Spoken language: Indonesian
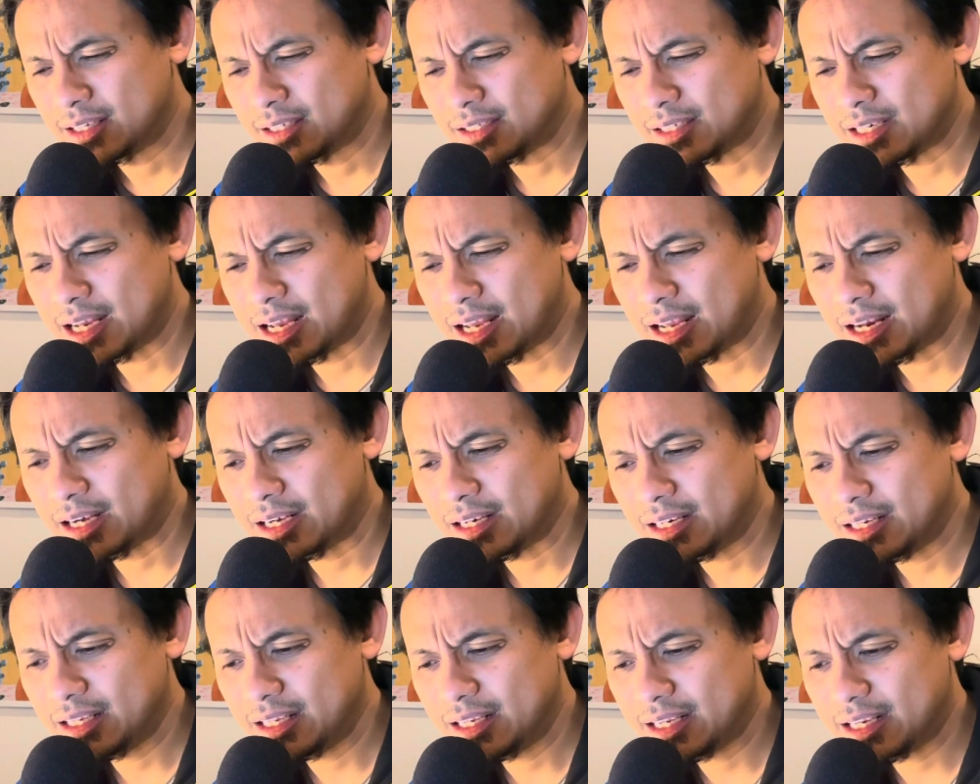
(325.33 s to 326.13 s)

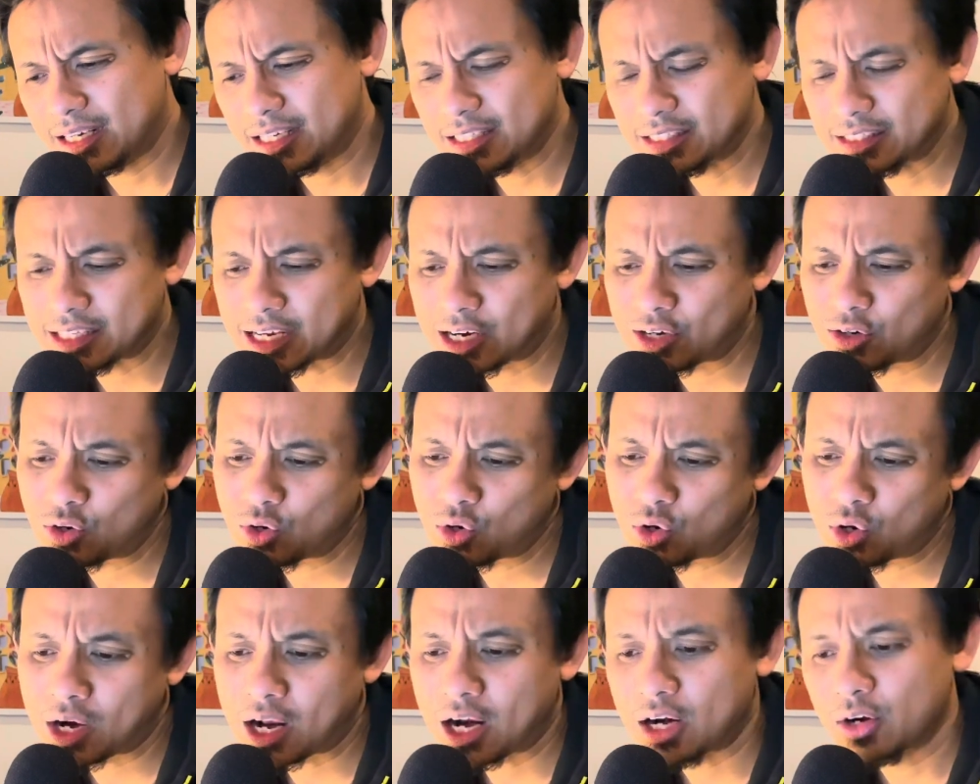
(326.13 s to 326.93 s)
dari Cristiano
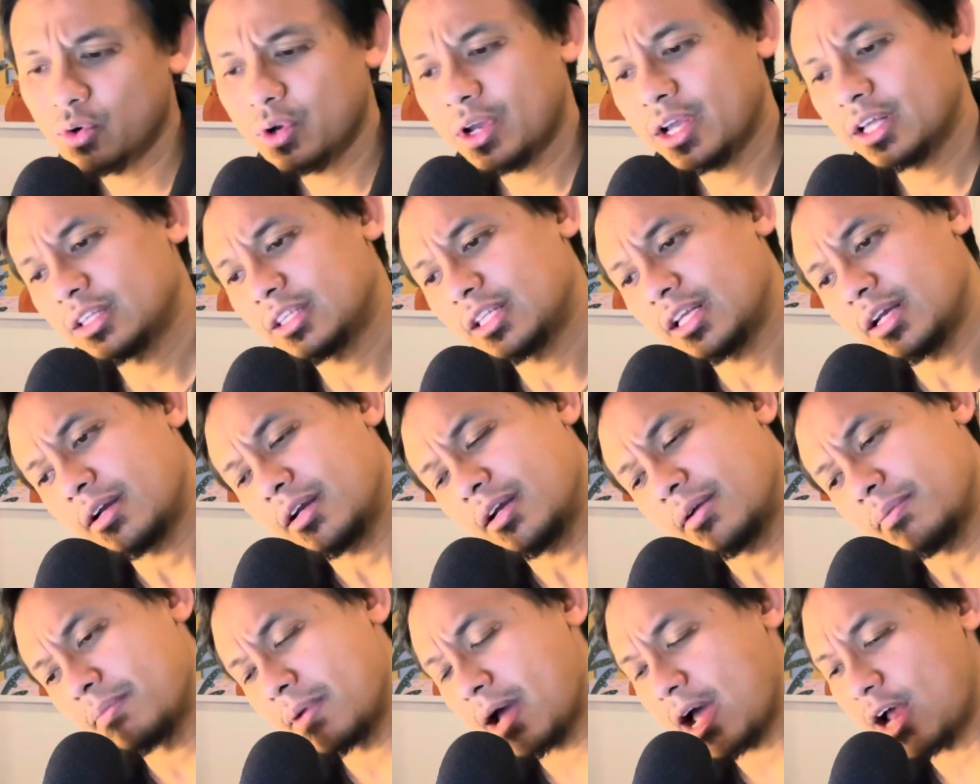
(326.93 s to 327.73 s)
Ronaldo yang
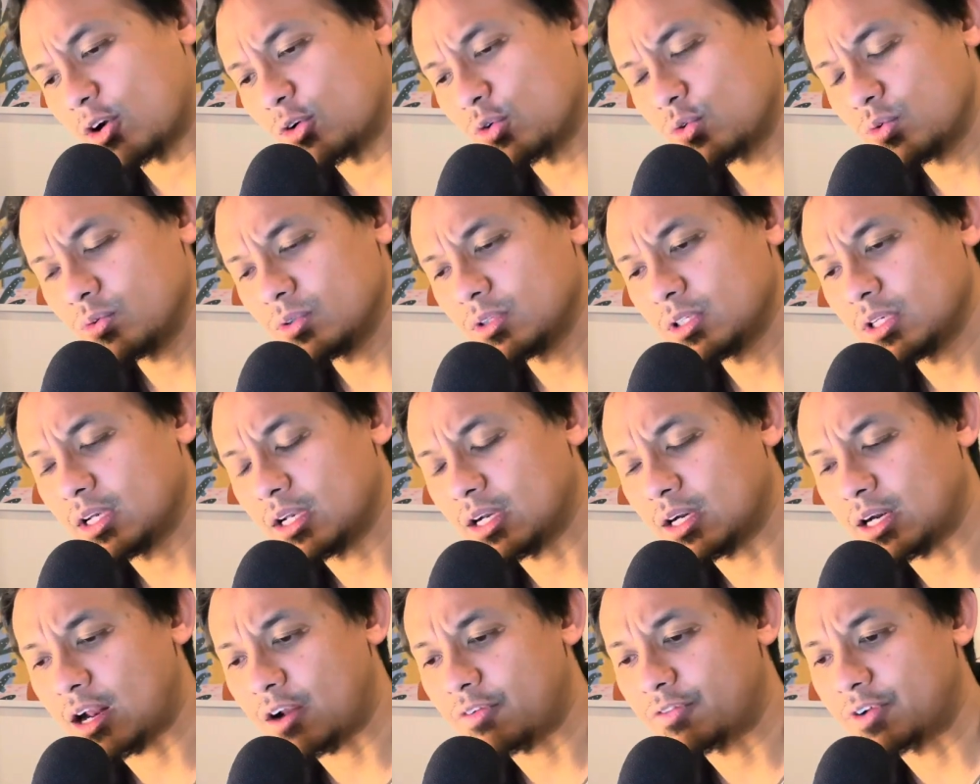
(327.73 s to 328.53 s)
terbaru
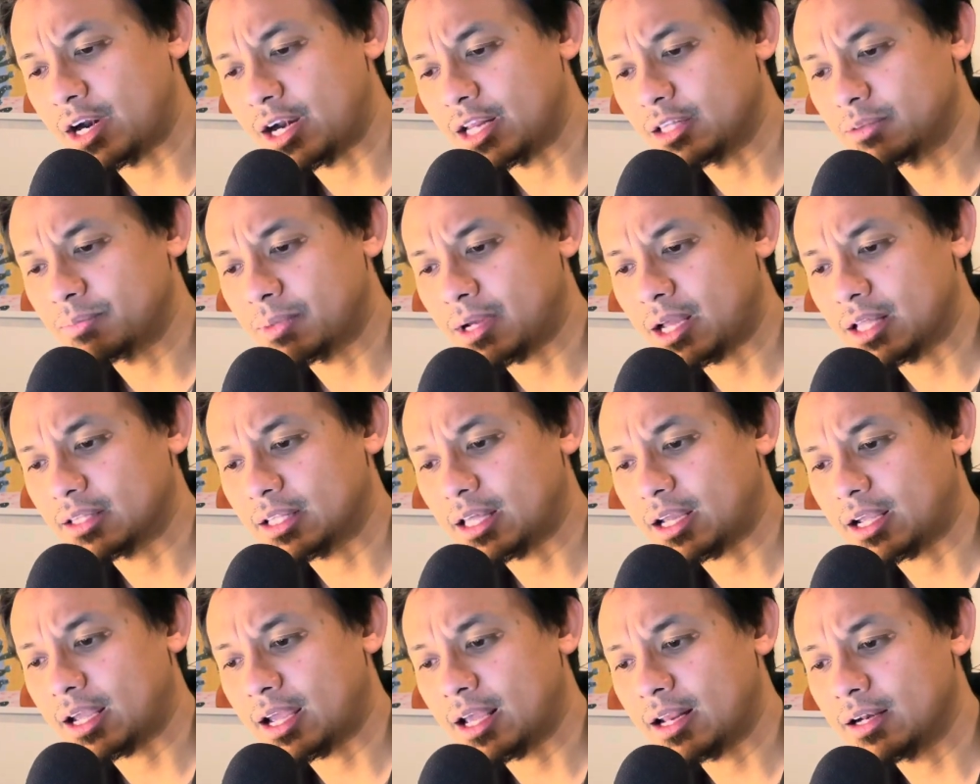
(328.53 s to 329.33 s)
Ralf Ranit
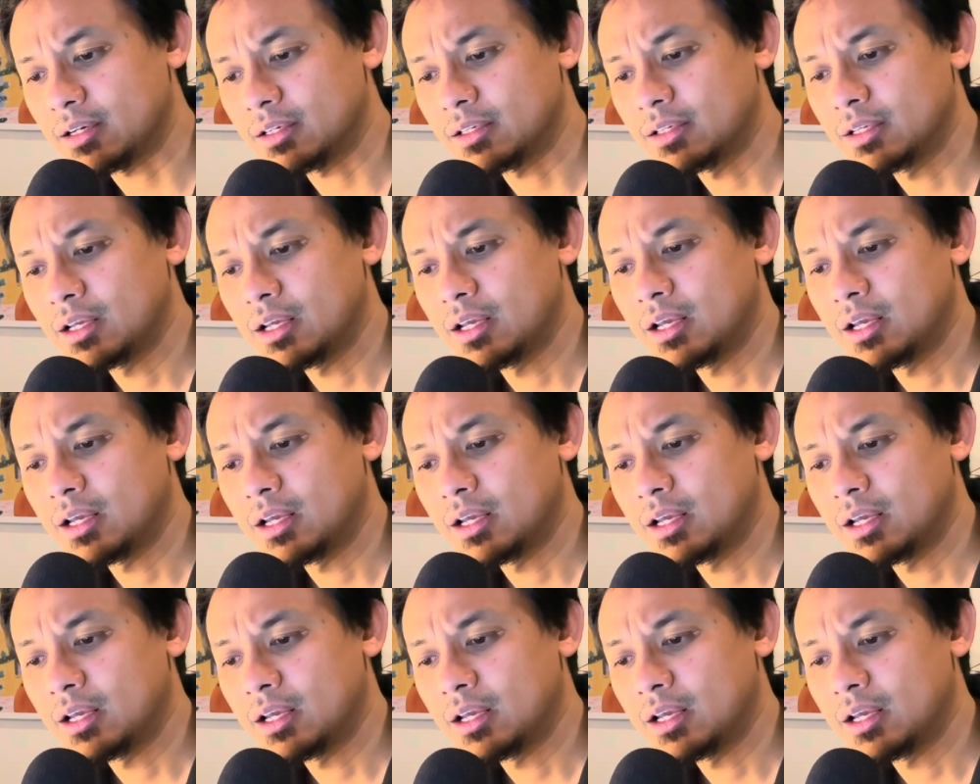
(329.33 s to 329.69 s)
mengatakan